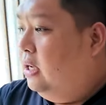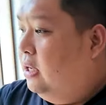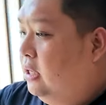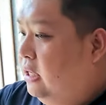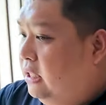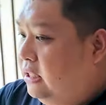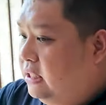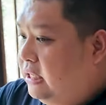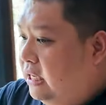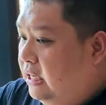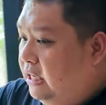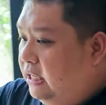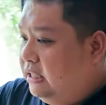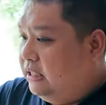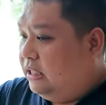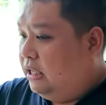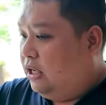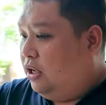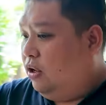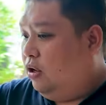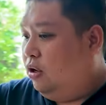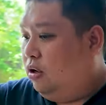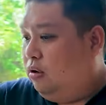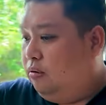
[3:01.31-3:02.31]
desain
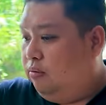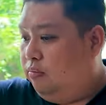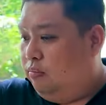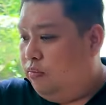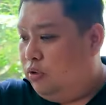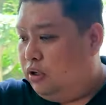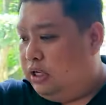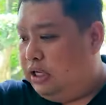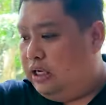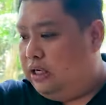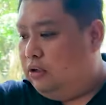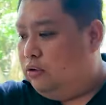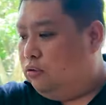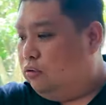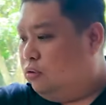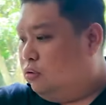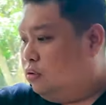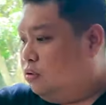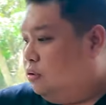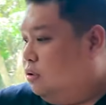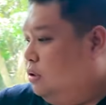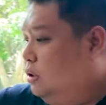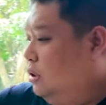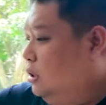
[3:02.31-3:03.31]
interior mungkin
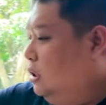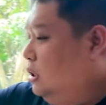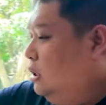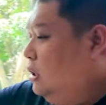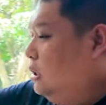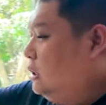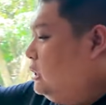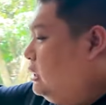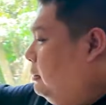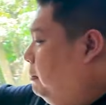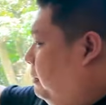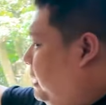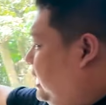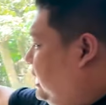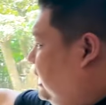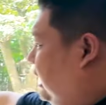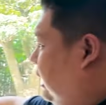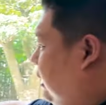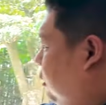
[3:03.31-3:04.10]
untuk tempat